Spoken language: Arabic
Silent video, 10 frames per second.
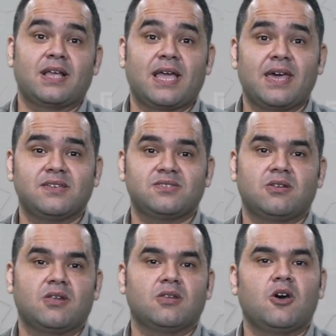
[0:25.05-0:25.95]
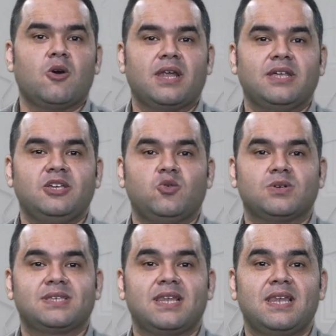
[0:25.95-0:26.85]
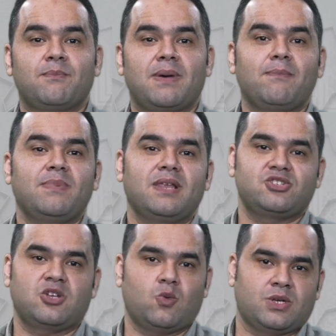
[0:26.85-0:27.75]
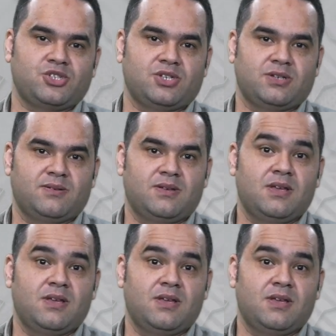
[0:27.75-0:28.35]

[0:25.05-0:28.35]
كان صلى الله عليه وسلم أبلج الوجه